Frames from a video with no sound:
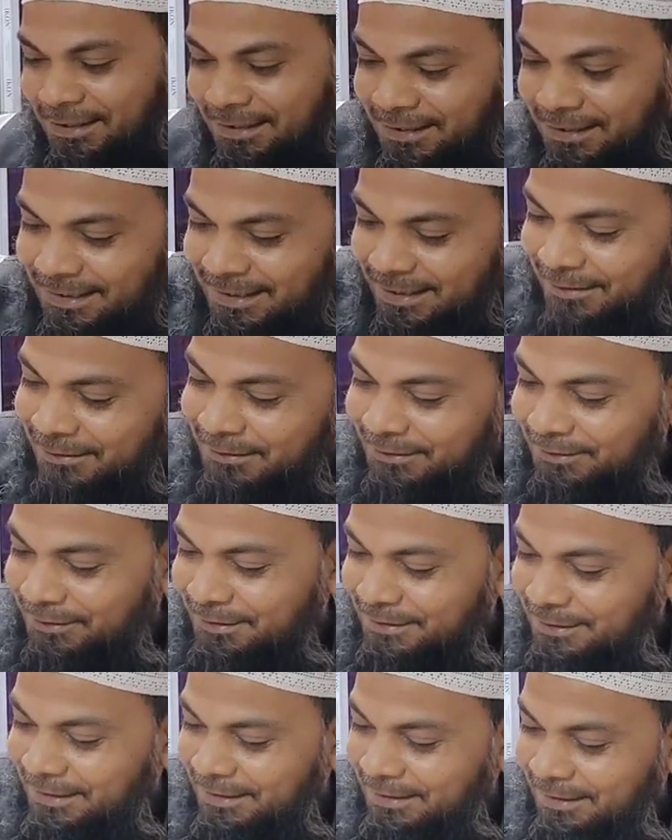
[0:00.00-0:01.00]
সিজন যেহেতু
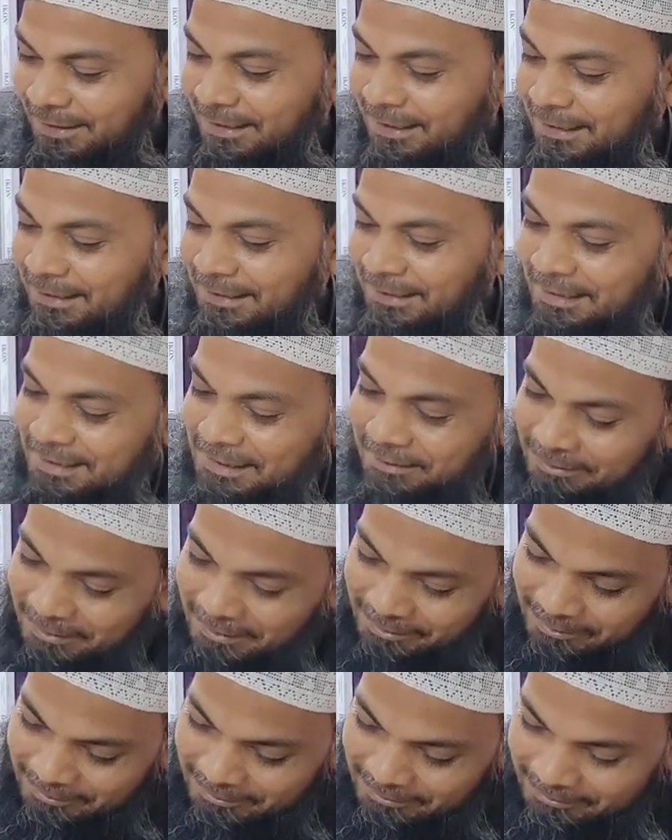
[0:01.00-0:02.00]
চলছে দেখি
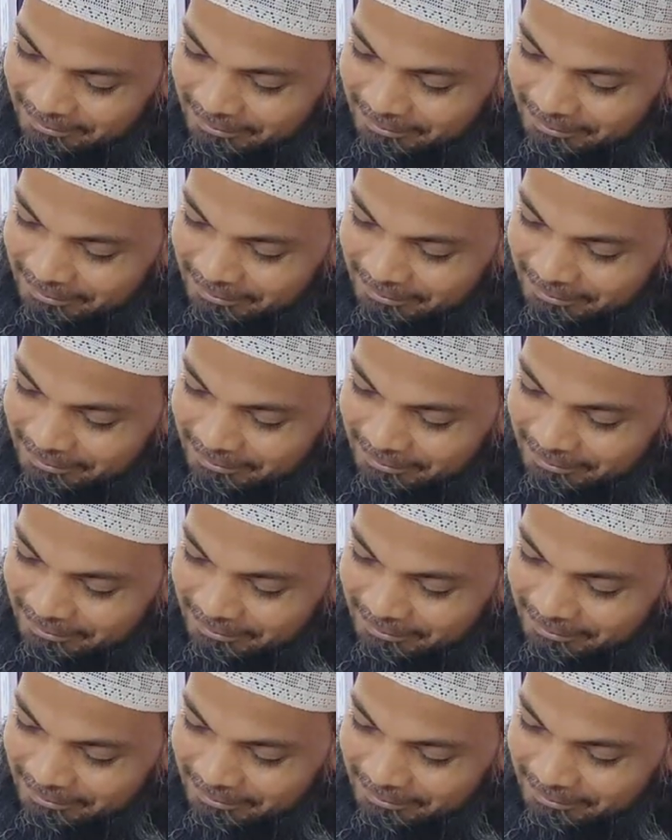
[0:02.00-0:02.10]
উঠাই